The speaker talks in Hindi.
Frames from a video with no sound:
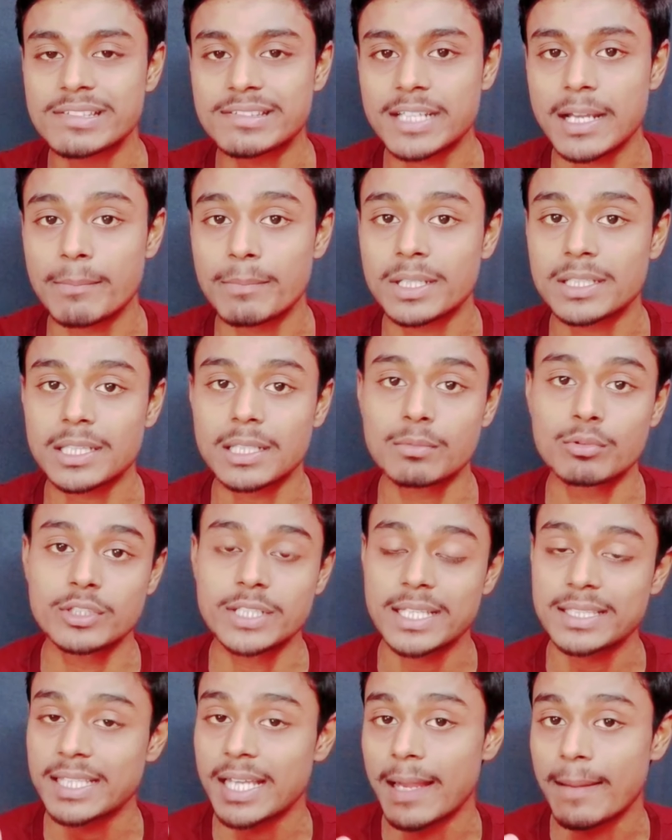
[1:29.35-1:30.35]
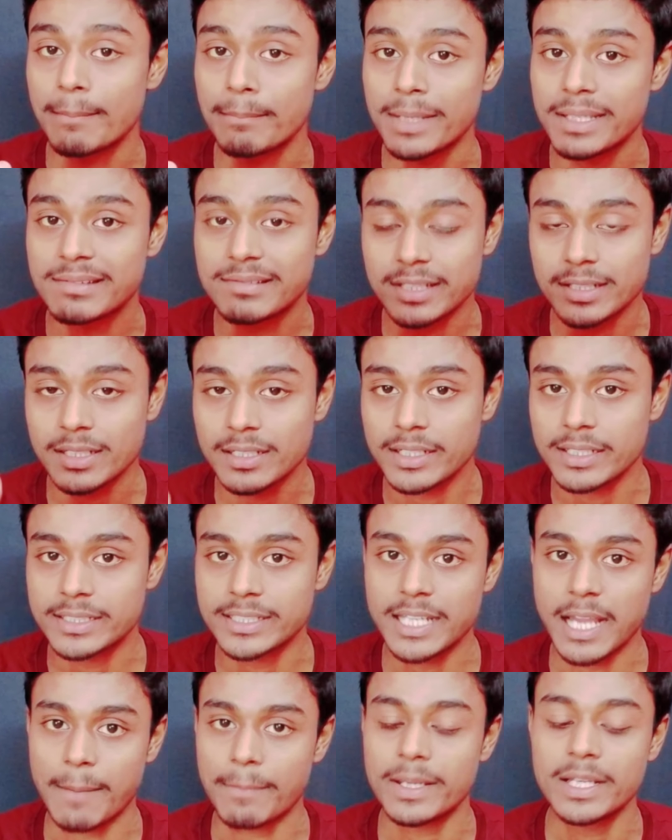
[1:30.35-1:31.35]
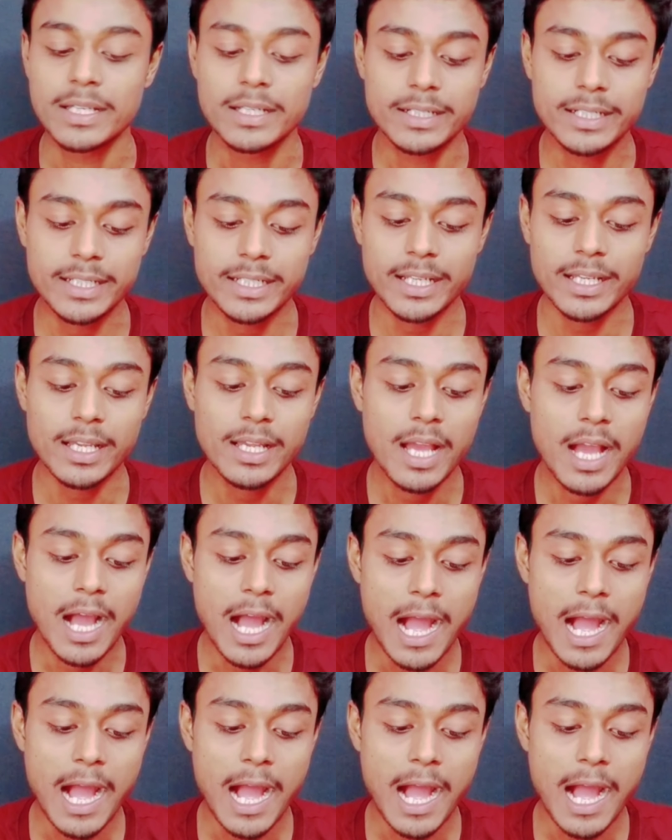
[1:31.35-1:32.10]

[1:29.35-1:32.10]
इसका मतलब हो जाता है मैंशन कर दिया आप ठीक है